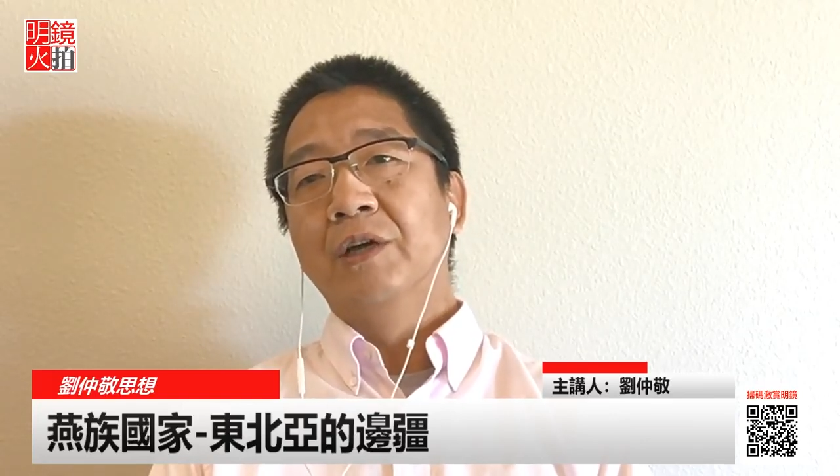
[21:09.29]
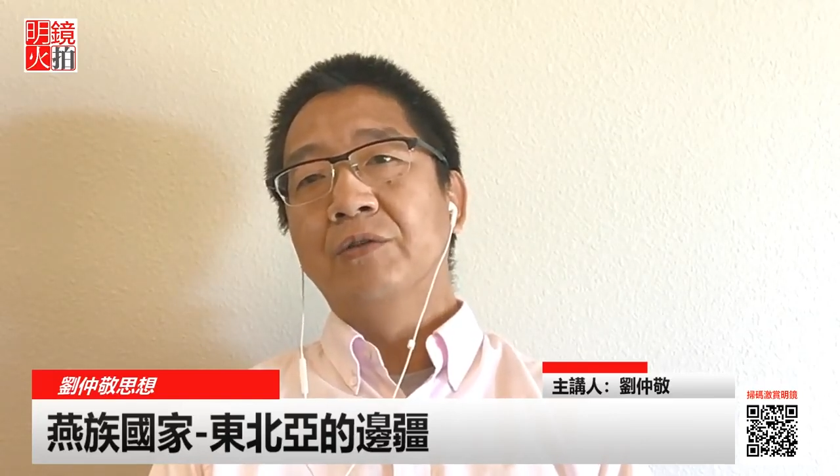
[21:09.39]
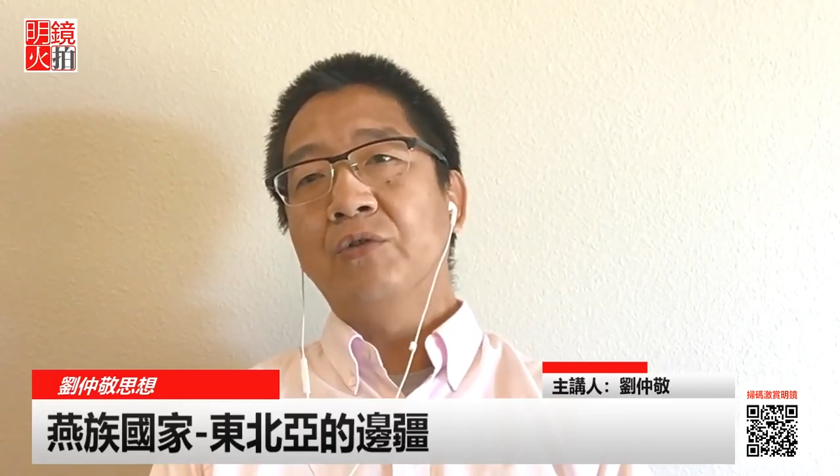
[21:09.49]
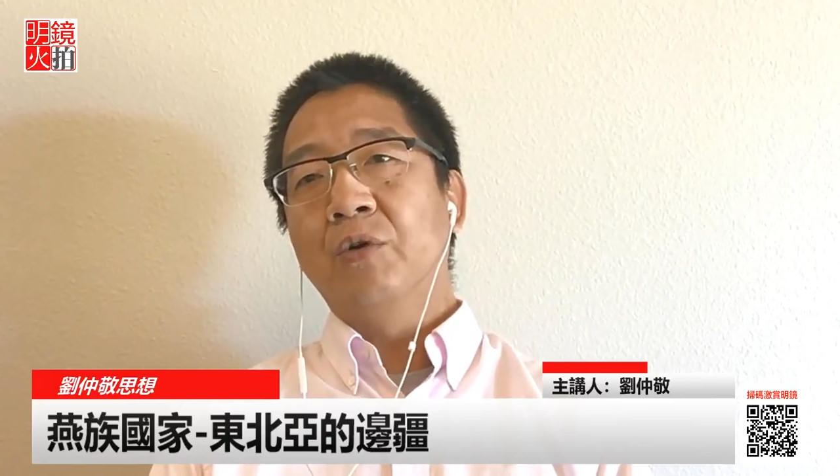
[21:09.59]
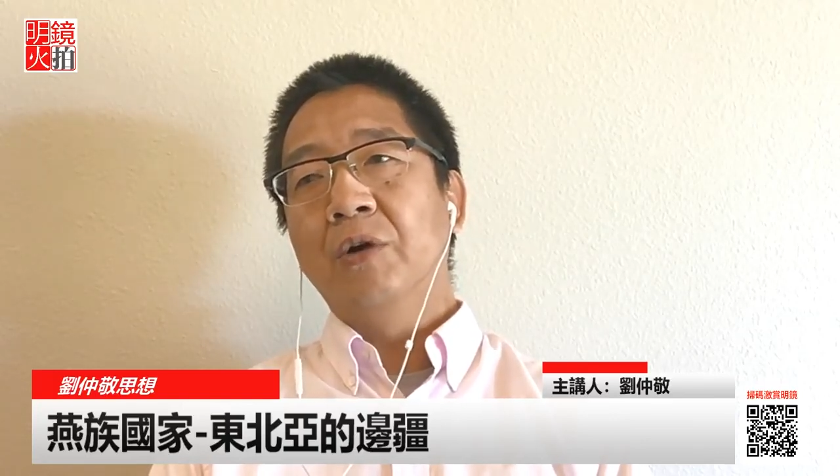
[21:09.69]

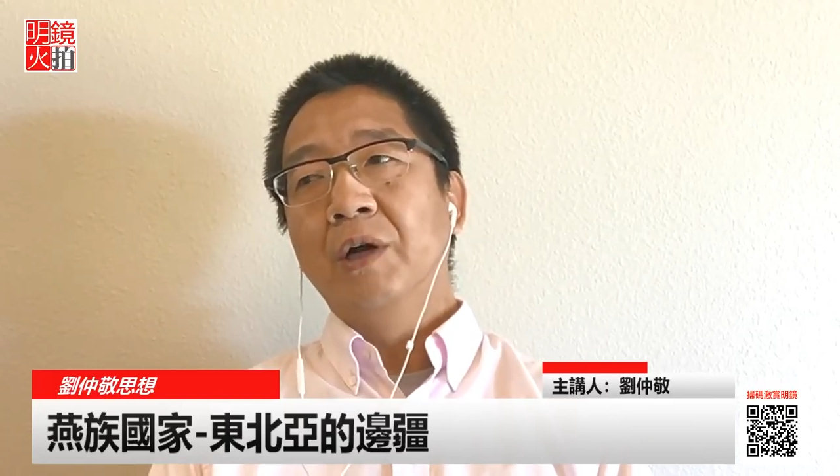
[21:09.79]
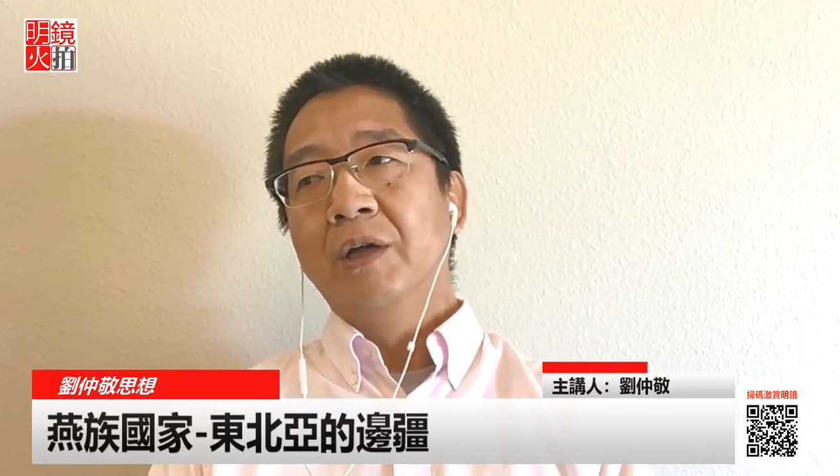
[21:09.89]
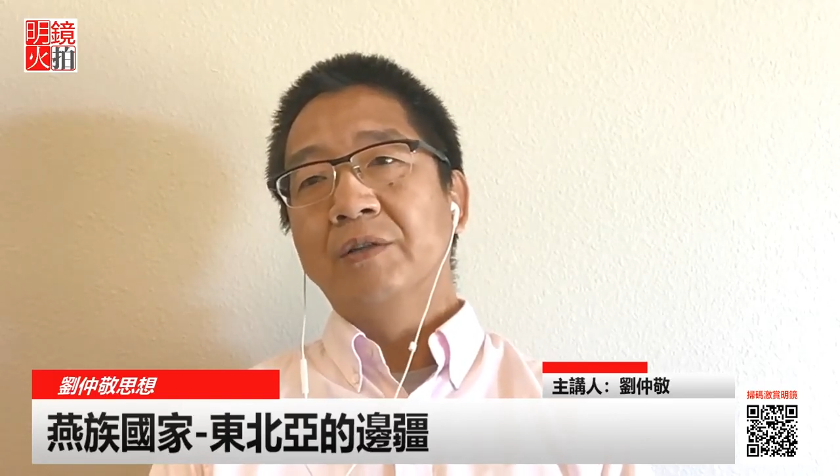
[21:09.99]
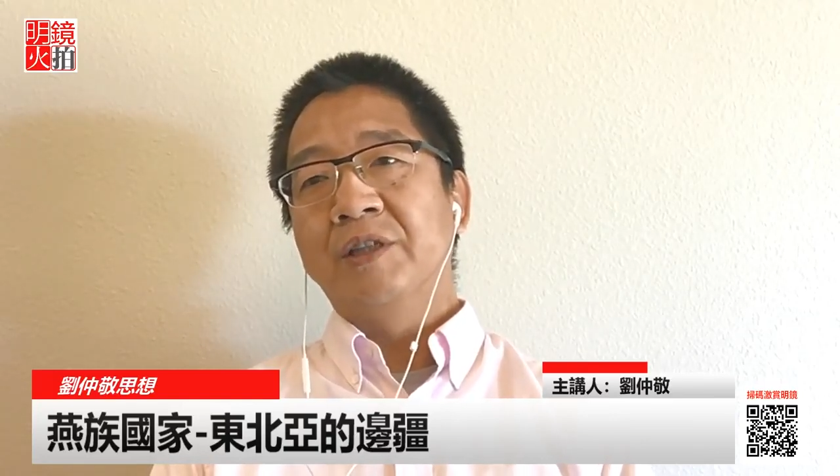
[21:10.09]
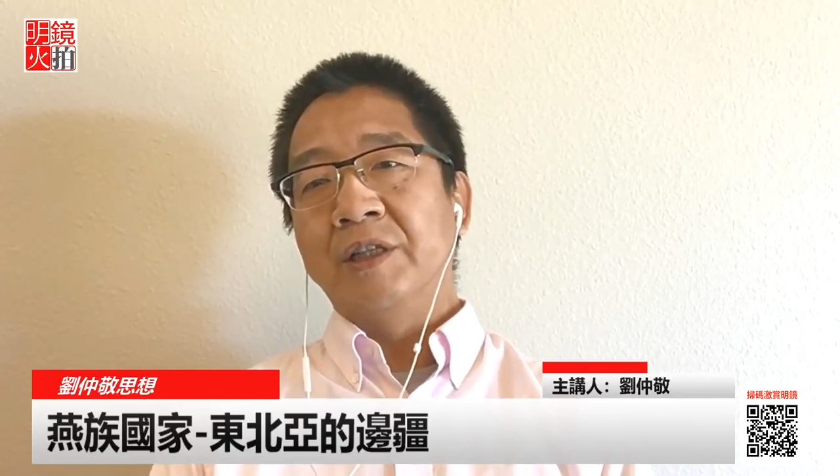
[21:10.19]
就
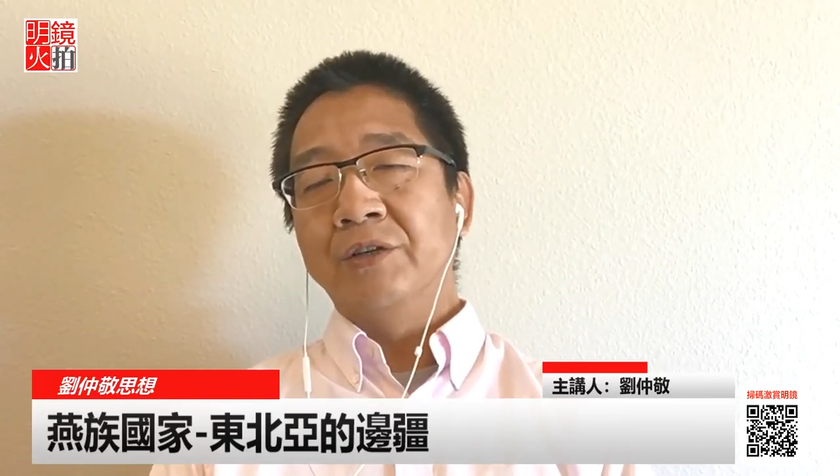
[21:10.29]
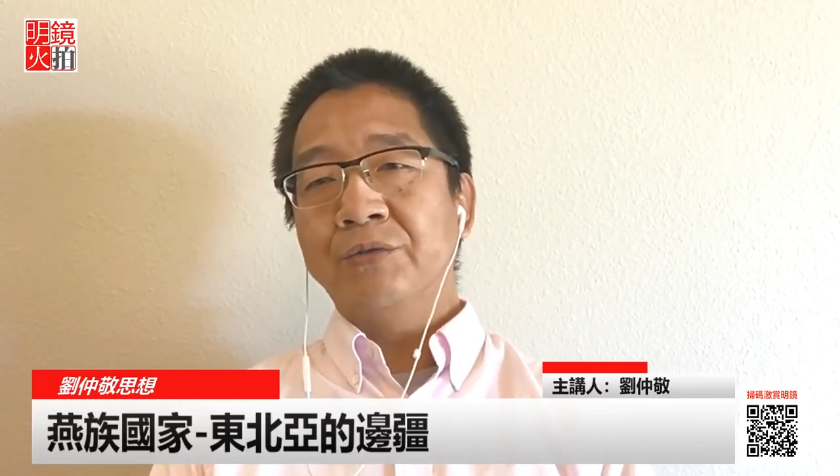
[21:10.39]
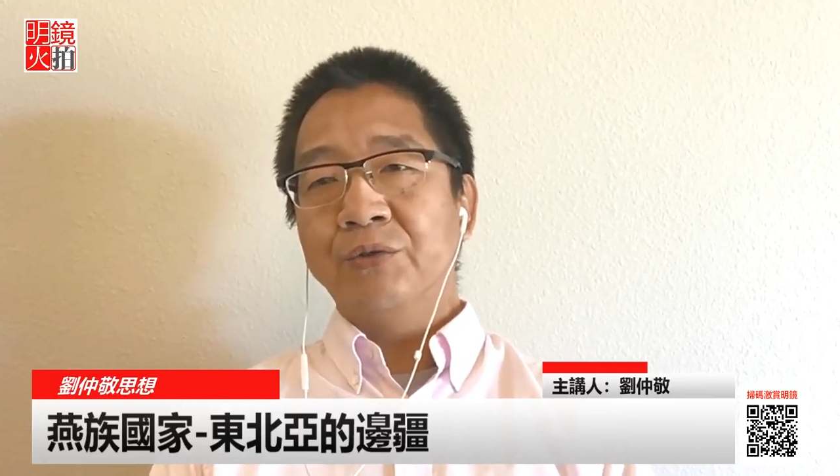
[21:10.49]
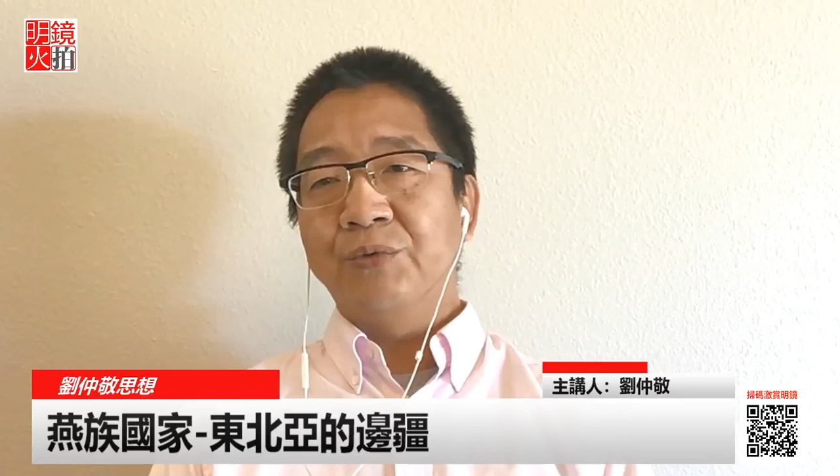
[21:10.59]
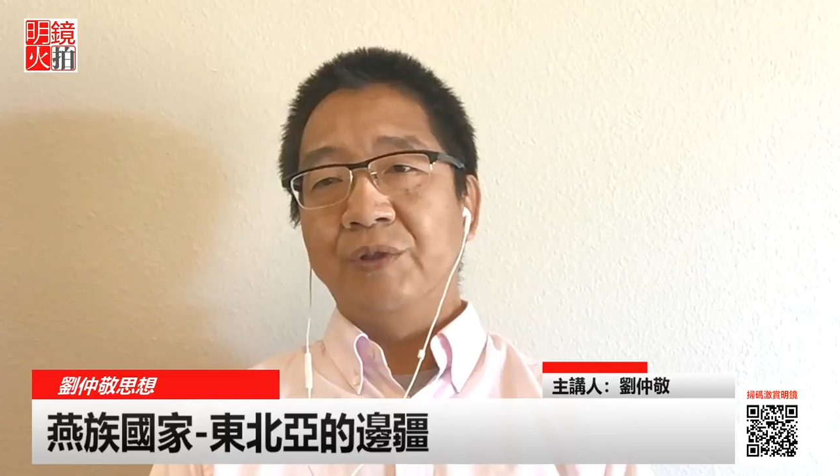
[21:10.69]
只能
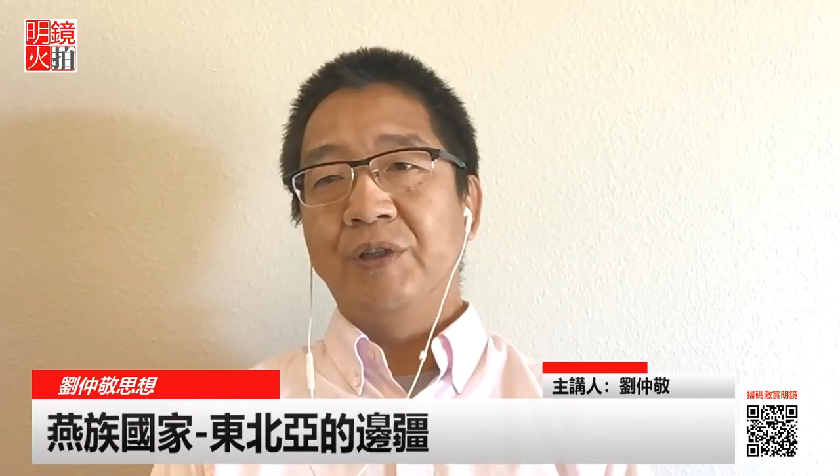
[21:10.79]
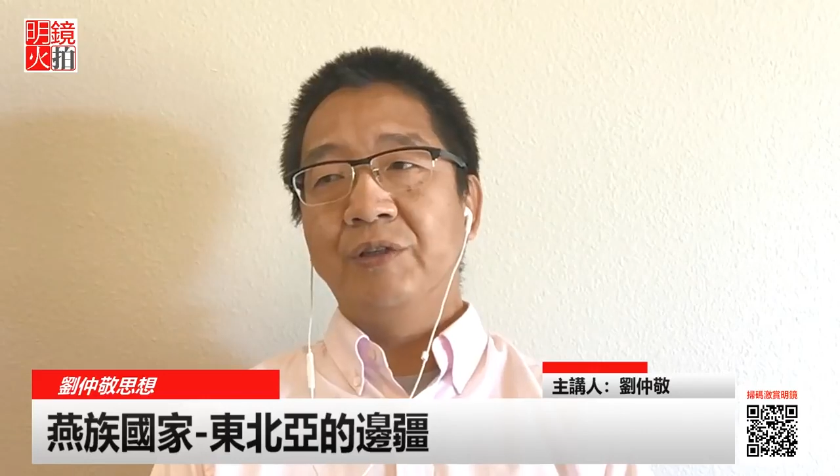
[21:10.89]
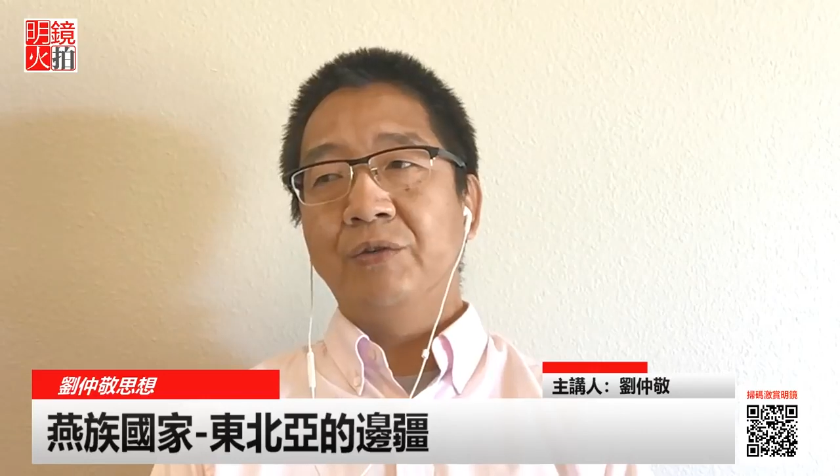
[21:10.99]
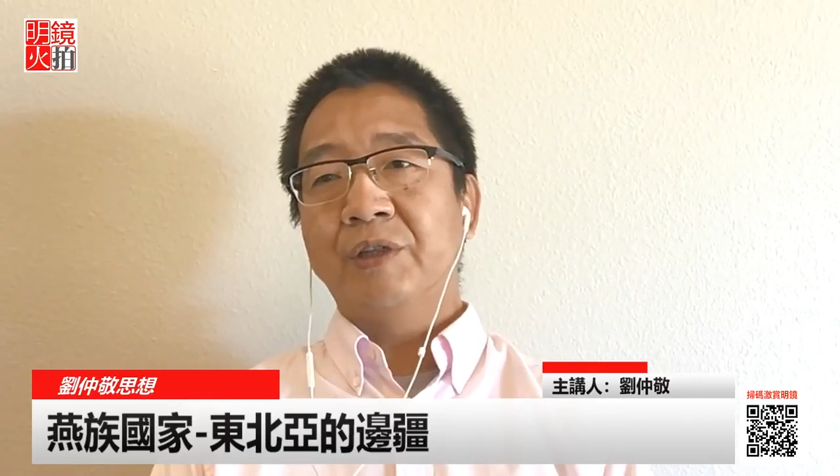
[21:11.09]
顺水推舟，